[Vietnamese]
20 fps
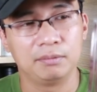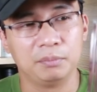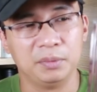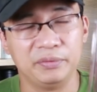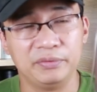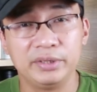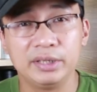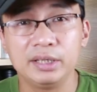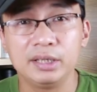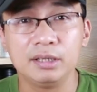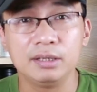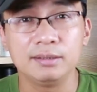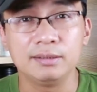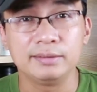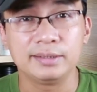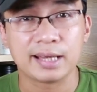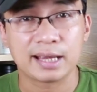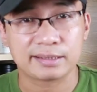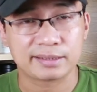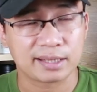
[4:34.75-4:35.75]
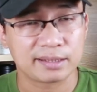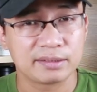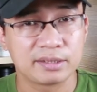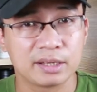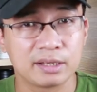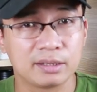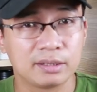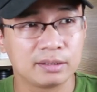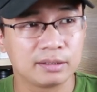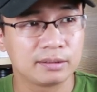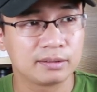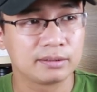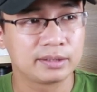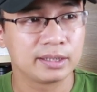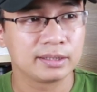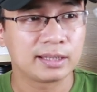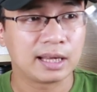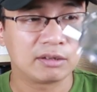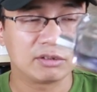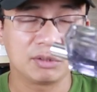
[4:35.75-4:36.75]
bởi vì nhà sáng
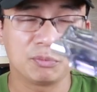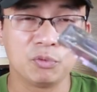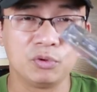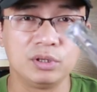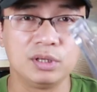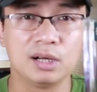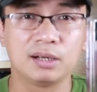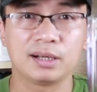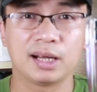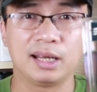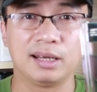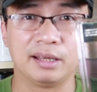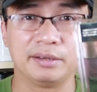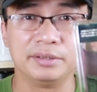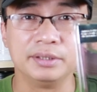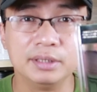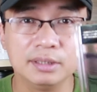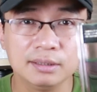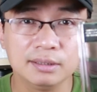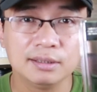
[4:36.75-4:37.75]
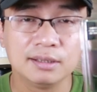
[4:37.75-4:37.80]
chế tạo ra mùi hương này là nữ,